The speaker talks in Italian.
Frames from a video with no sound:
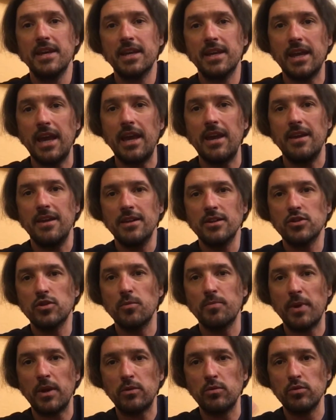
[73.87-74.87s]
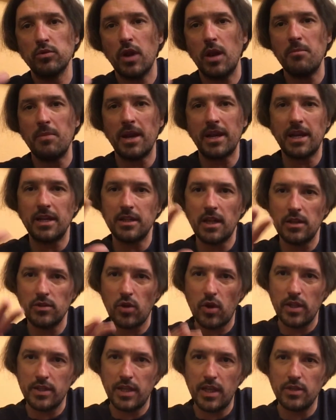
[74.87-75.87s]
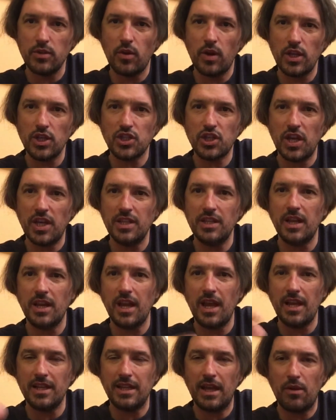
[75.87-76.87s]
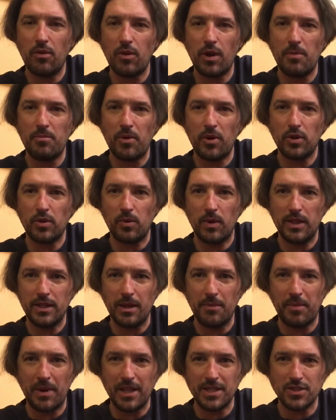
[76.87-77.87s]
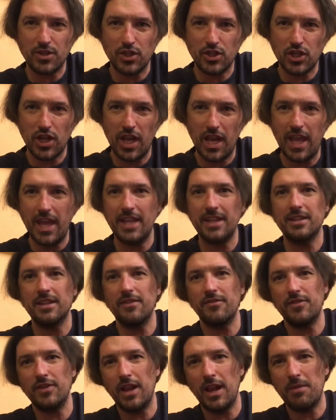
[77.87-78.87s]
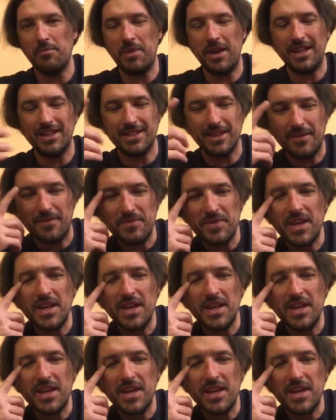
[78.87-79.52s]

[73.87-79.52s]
che soprattutto nel mercato Android tendono a scendere e a dare un rapporto qualità-prezzo eccellente finalmente.